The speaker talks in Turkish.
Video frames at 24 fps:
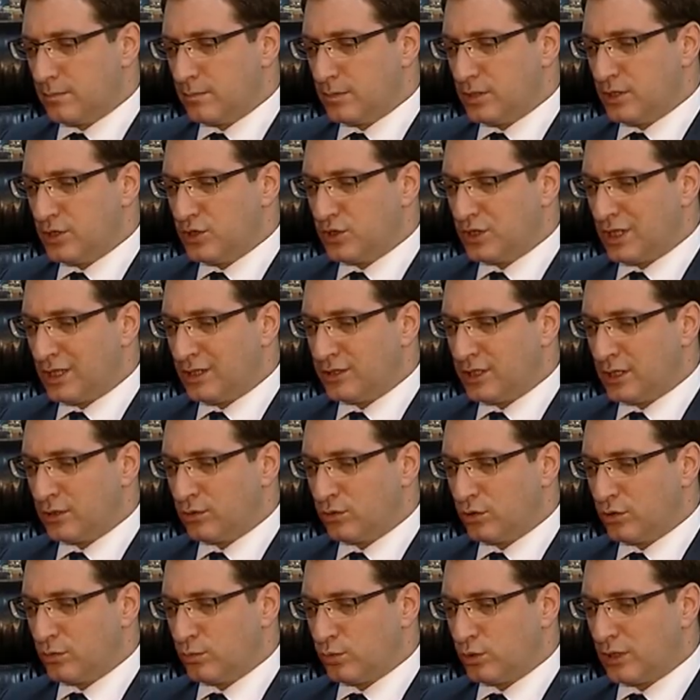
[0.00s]
inşaat
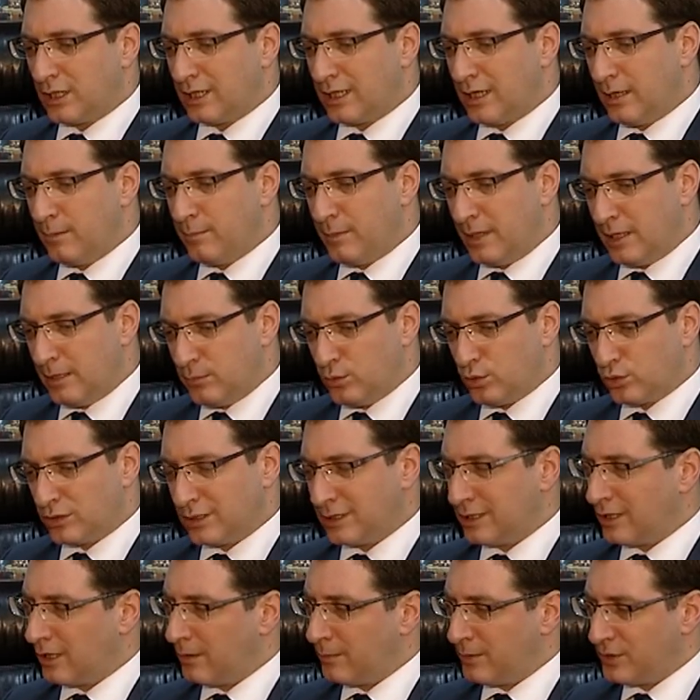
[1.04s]
sektörü mutlaka belli bir
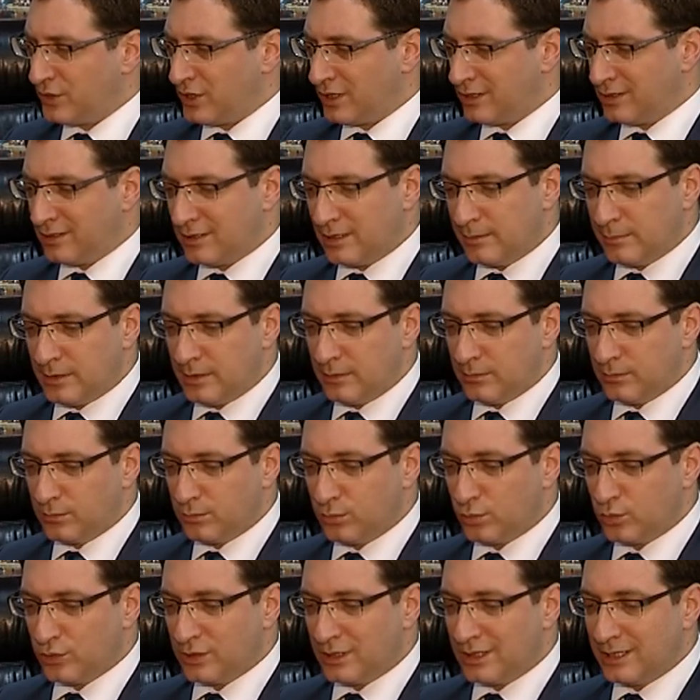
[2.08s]
noktada devam edecektir ama
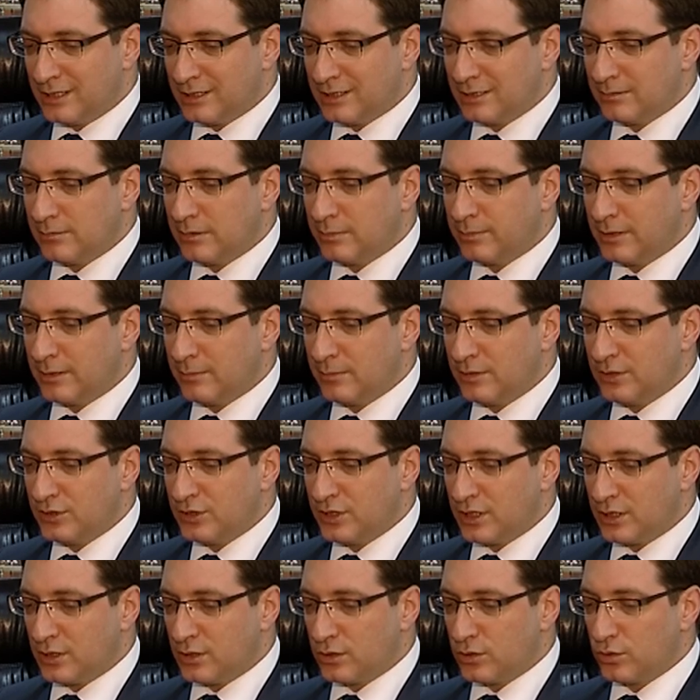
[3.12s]
burada yatırım
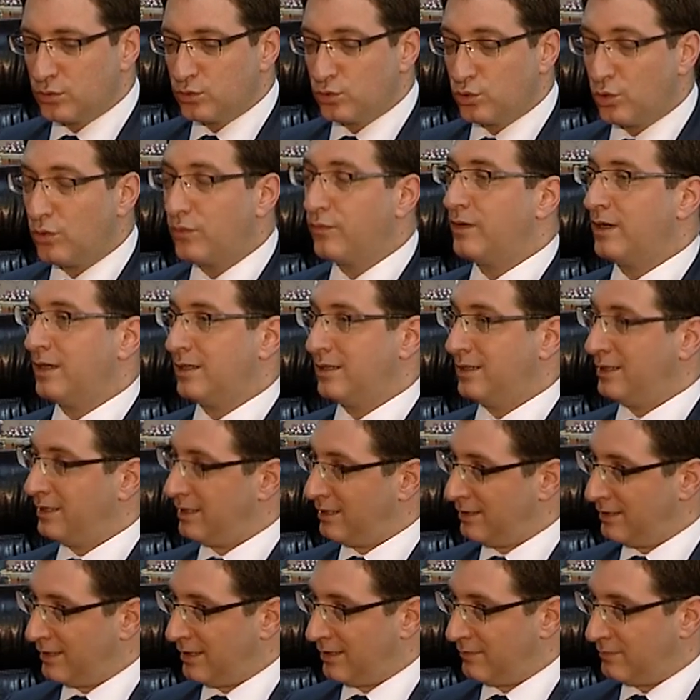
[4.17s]
yapılabilecek çok farklı
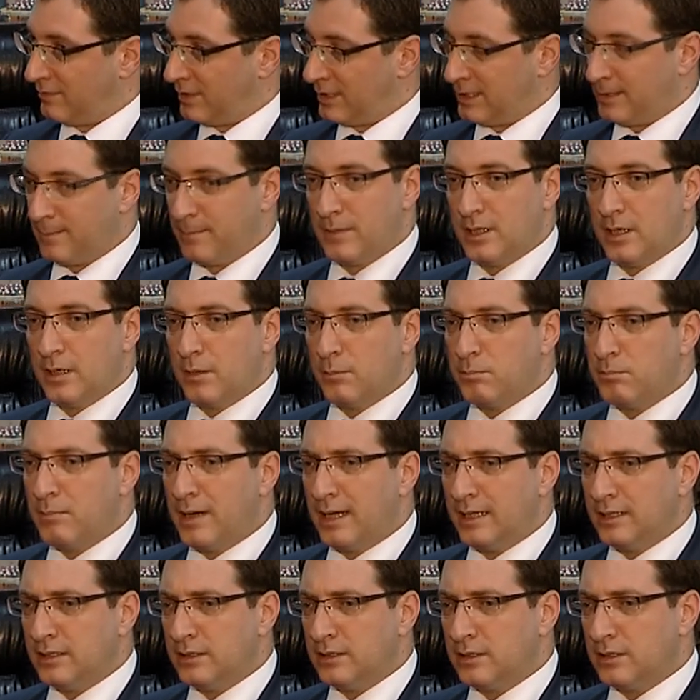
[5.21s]
alanlar var.
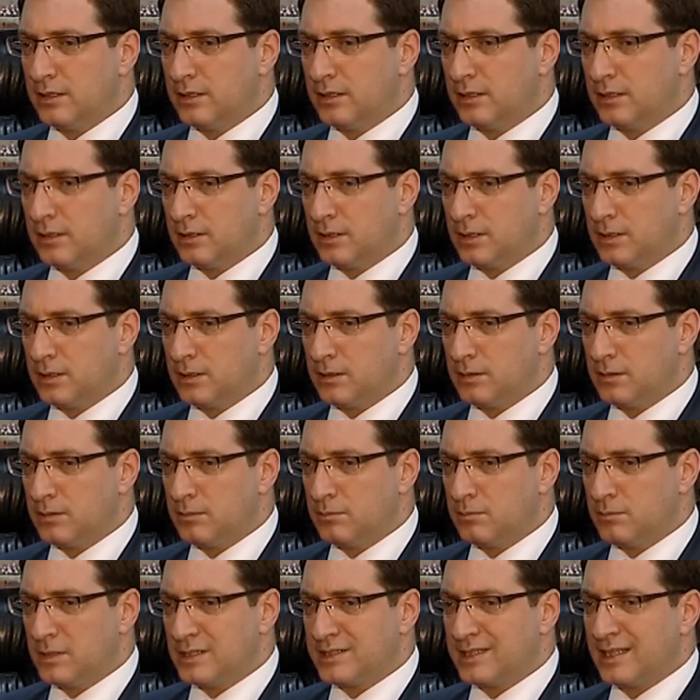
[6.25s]
Ben e,
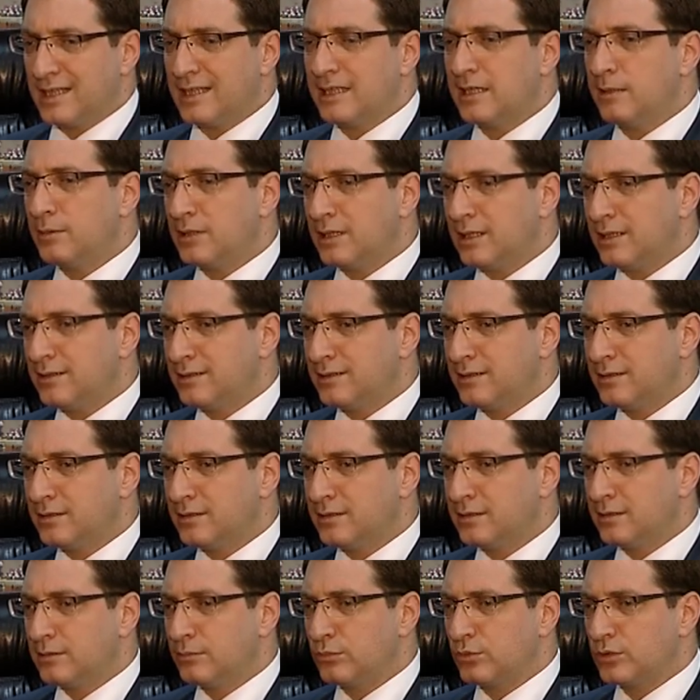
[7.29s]
mesela 2006
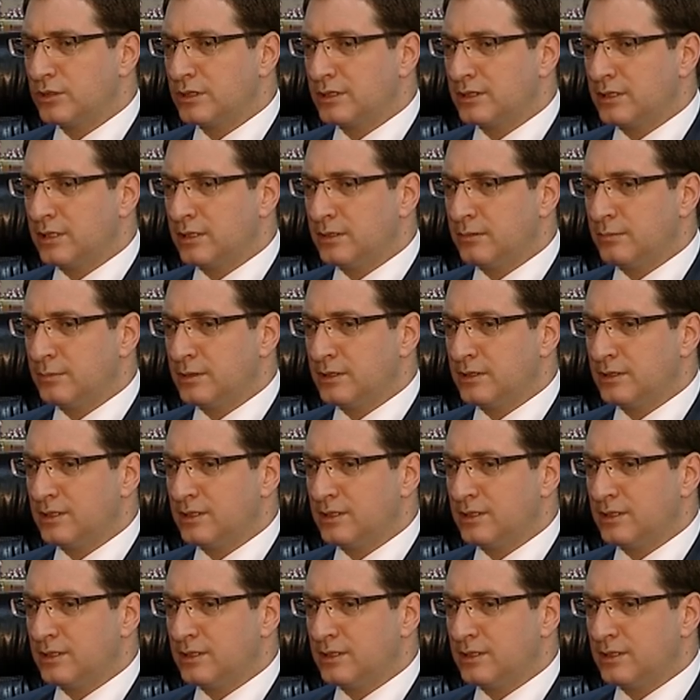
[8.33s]
yılında burada bir